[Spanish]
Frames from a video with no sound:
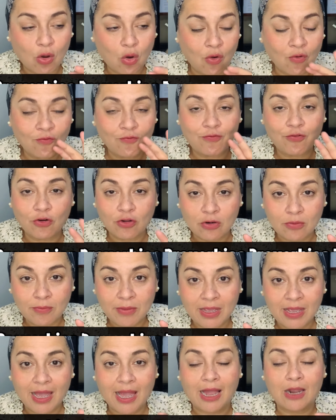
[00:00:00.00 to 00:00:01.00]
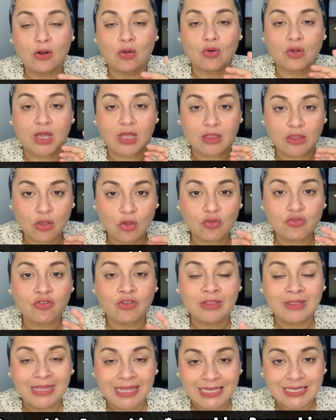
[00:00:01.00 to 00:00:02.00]
conforme a lo que
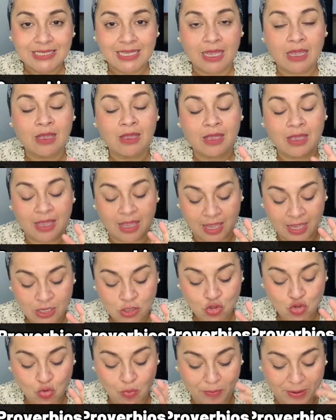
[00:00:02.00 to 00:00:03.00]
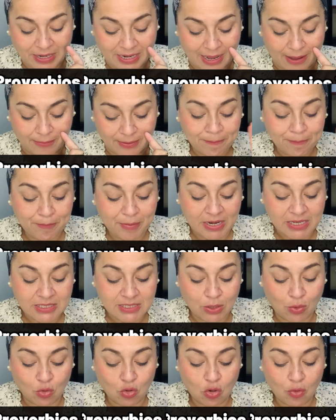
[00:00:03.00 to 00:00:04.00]
Dios dice en su palabra.
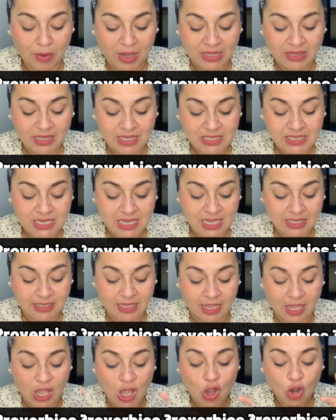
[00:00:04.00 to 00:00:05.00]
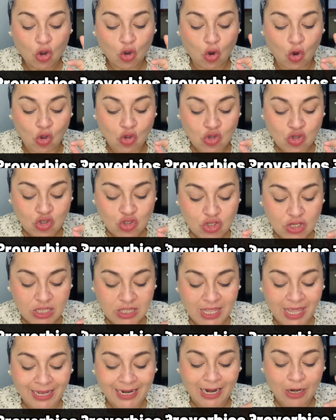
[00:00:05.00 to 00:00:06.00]
Versículo 27.
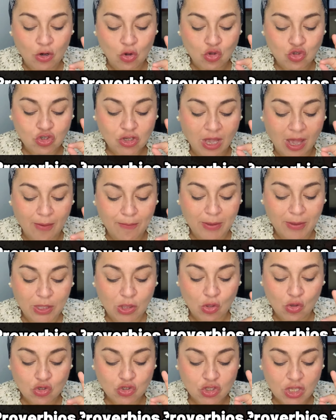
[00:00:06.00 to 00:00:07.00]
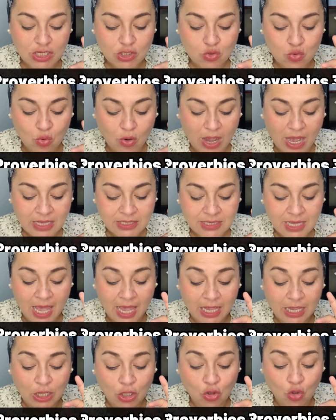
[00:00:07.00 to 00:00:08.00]
Considera los caminos de su
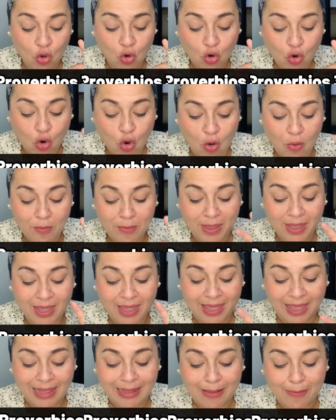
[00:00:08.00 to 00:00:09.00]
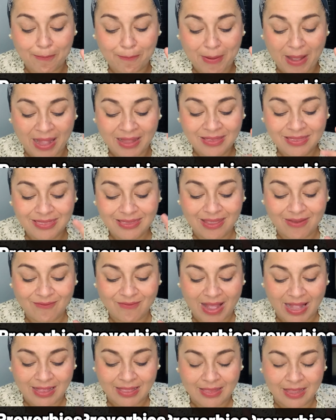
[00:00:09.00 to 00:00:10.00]
casa y no come el pan de
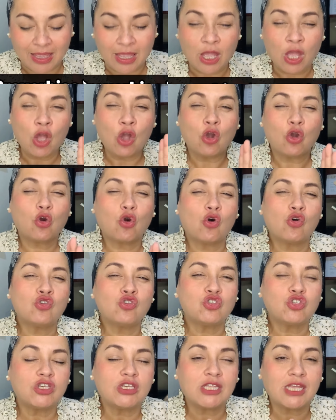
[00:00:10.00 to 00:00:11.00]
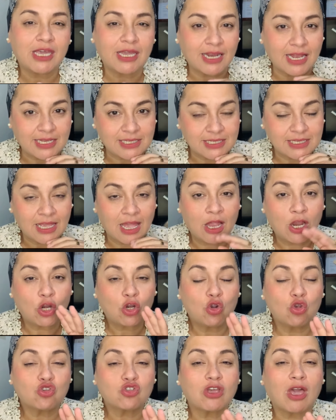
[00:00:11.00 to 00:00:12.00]
balde. Consideras
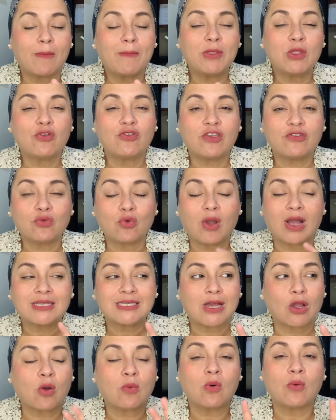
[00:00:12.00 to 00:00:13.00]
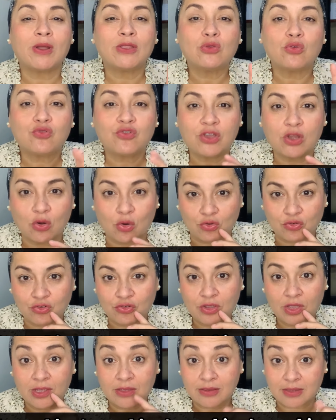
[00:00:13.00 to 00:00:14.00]
los caminos de su casa. ¿Cómo van tus
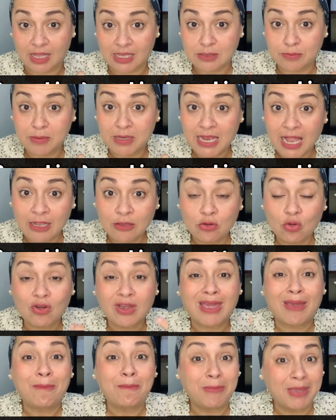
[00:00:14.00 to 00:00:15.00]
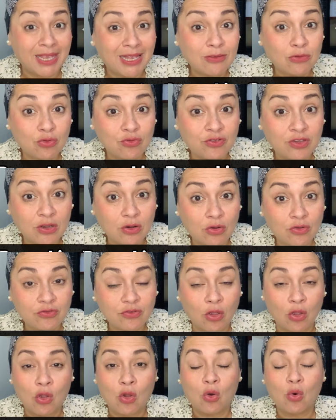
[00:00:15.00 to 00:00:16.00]
hijos? ¿Estás mirando ¿Qué miran tus
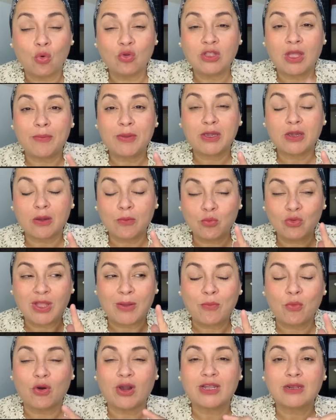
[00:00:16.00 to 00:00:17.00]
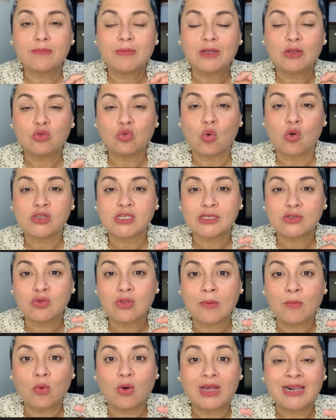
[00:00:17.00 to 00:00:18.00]
hijos? Una, una mujer virtuosa es
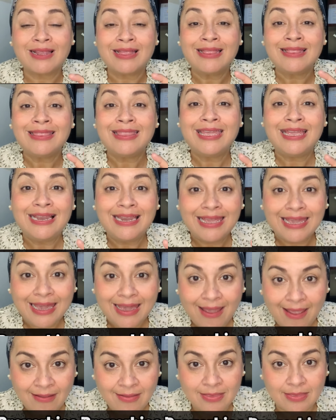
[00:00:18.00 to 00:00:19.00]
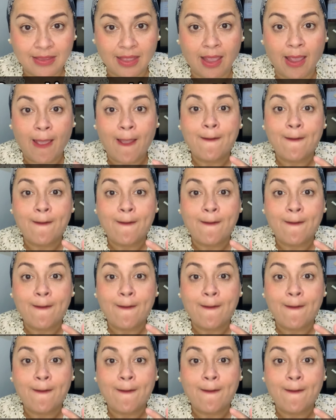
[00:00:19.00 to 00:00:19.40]
una mujer diligente,